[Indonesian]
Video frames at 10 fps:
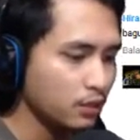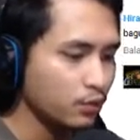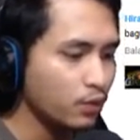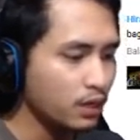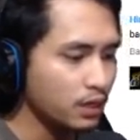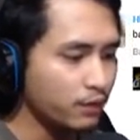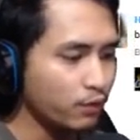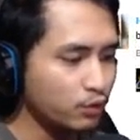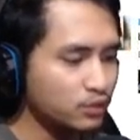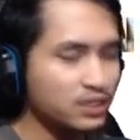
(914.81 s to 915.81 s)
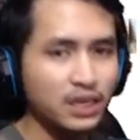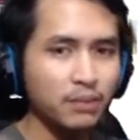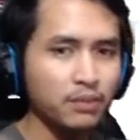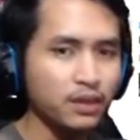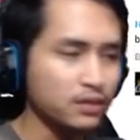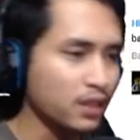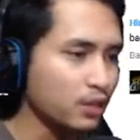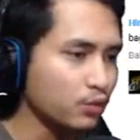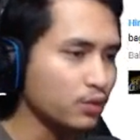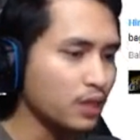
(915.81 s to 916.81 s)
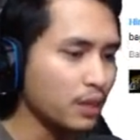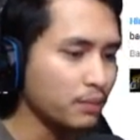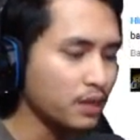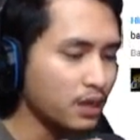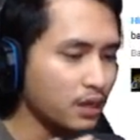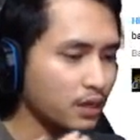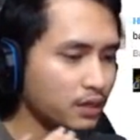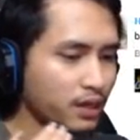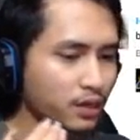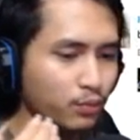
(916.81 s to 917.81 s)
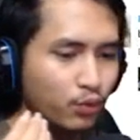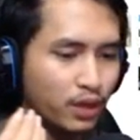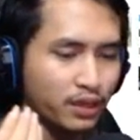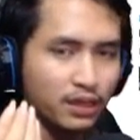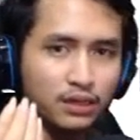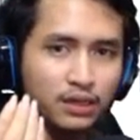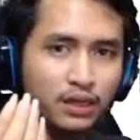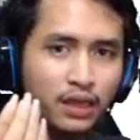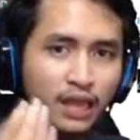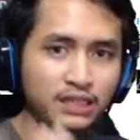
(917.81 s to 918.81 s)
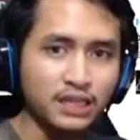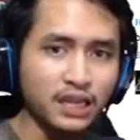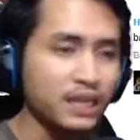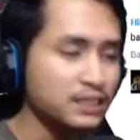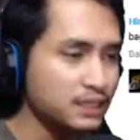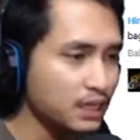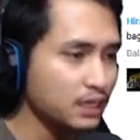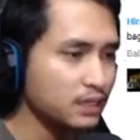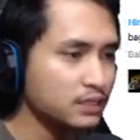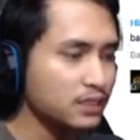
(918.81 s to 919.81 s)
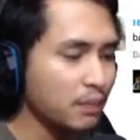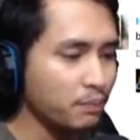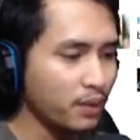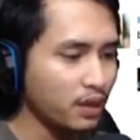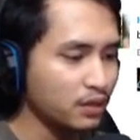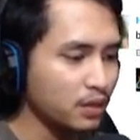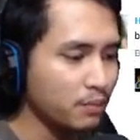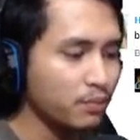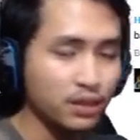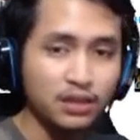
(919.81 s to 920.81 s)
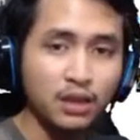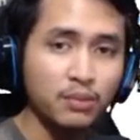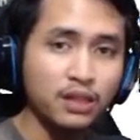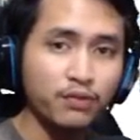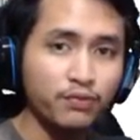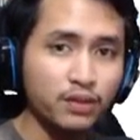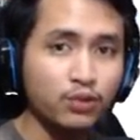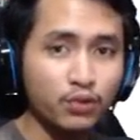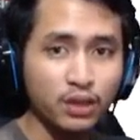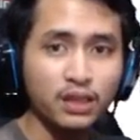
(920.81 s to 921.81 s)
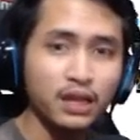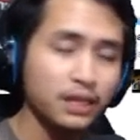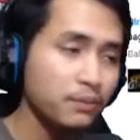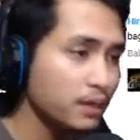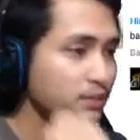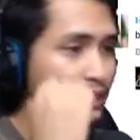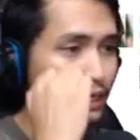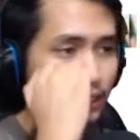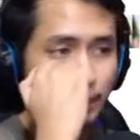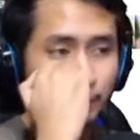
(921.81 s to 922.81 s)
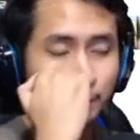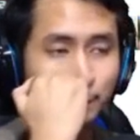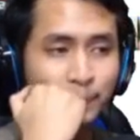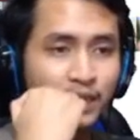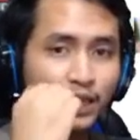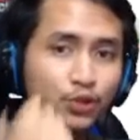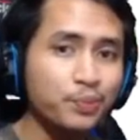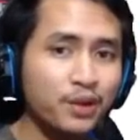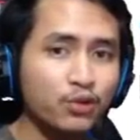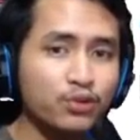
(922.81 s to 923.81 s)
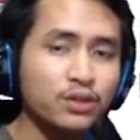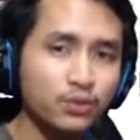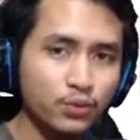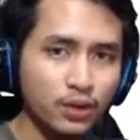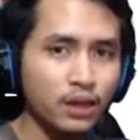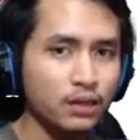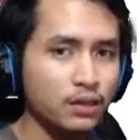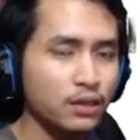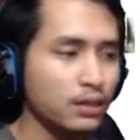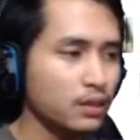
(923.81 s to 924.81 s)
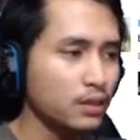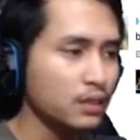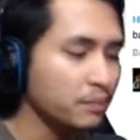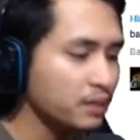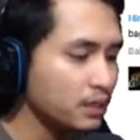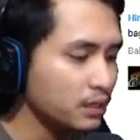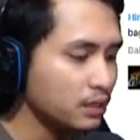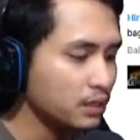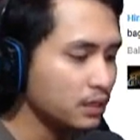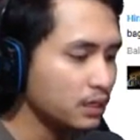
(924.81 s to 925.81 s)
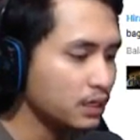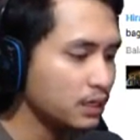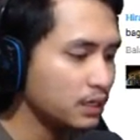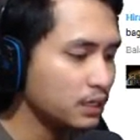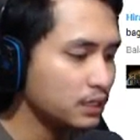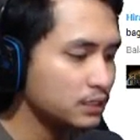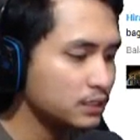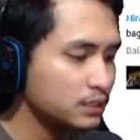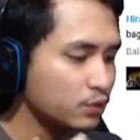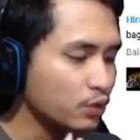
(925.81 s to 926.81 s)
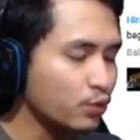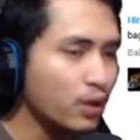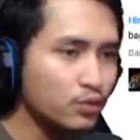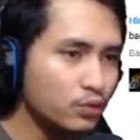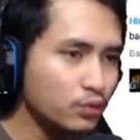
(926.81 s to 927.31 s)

gue fokus di gaming. Entah itu gamenya dari mulai yang ecek-ecek sampai yang game berat kayak Battlefield atau GTA 5 misalkan. Itu main konten gue. Tapi uh, suatu waktu